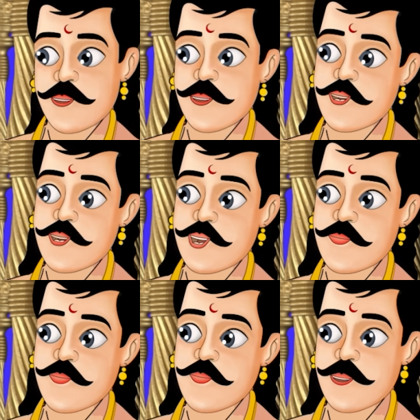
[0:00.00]
చూడండి
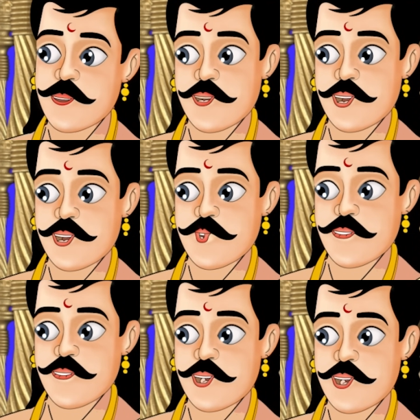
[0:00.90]
ఒక
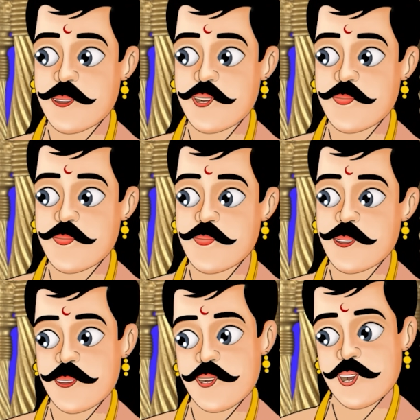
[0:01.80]
బలమైన రాజ్యాన్ని
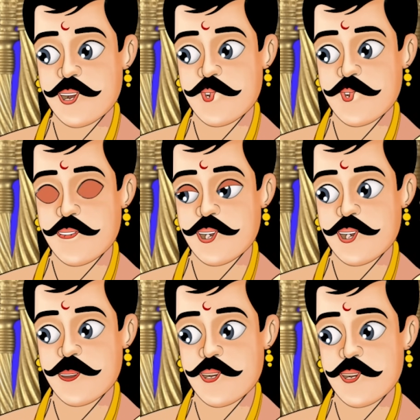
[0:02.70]
రెండు బలహీనమైన
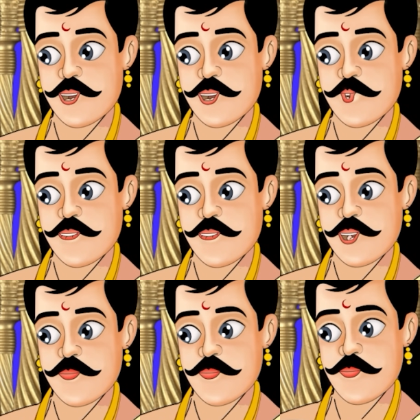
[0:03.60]
రాజ్యాలుగా చేల్చడం